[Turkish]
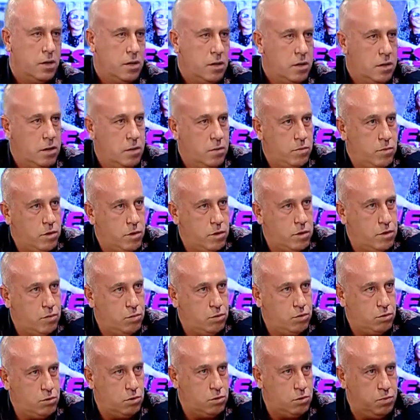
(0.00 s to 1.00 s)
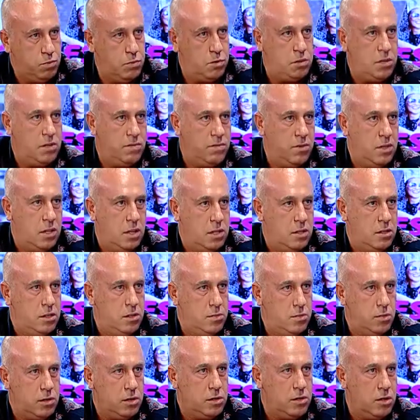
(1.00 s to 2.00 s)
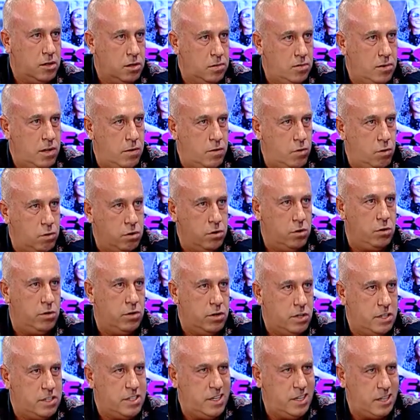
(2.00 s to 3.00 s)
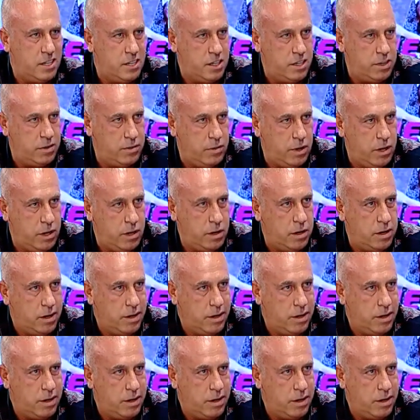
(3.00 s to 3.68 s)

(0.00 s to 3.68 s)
e, bir dedi Bursa Spor'da falan dedi minik takımlar orada oynasana dedi bana.